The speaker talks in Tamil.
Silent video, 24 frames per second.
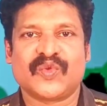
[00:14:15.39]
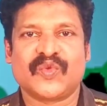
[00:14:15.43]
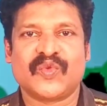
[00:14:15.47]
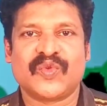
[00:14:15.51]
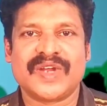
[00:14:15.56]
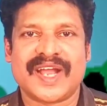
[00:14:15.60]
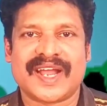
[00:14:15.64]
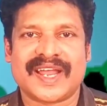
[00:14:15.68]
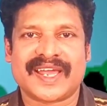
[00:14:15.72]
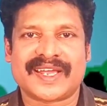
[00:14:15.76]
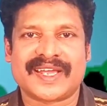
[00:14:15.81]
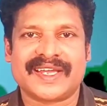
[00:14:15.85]

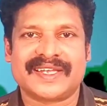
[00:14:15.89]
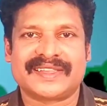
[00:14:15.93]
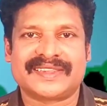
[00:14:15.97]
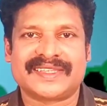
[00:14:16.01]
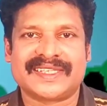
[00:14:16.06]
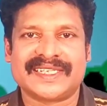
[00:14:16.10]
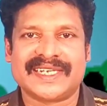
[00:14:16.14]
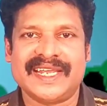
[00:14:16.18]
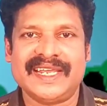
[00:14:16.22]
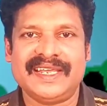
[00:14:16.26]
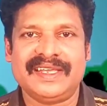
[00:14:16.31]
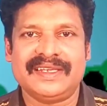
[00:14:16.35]

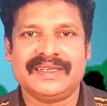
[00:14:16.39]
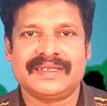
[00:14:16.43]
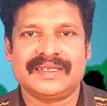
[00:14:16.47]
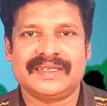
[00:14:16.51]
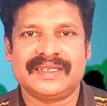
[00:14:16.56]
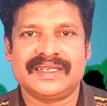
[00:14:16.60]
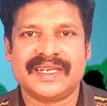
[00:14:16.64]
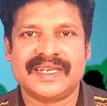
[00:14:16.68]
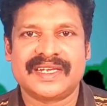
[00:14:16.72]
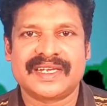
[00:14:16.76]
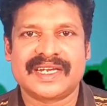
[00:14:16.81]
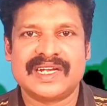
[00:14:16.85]
உள்ளடக்கத்தினை
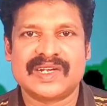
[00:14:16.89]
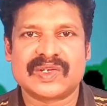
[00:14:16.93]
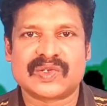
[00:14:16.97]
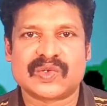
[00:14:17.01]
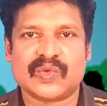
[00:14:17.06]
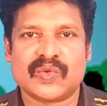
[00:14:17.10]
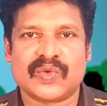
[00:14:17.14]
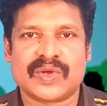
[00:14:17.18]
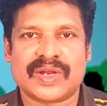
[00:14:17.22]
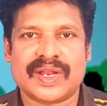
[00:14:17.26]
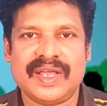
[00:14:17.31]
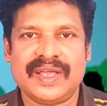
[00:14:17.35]
நீங்கள்
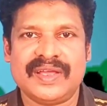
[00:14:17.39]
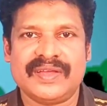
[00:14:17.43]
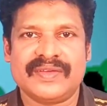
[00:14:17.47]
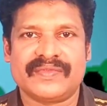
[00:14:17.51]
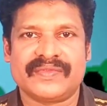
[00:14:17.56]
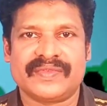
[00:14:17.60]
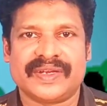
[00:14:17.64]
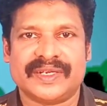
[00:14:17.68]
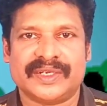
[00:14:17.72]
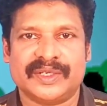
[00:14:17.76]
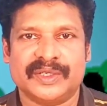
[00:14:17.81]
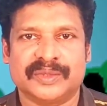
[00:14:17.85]
கூற
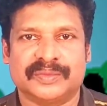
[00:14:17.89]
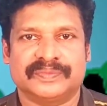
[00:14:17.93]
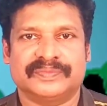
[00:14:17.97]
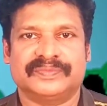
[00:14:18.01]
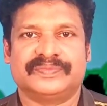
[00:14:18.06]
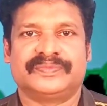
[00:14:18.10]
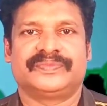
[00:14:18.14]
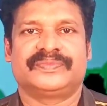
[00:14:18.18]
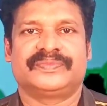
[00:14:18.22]
வேண்டும்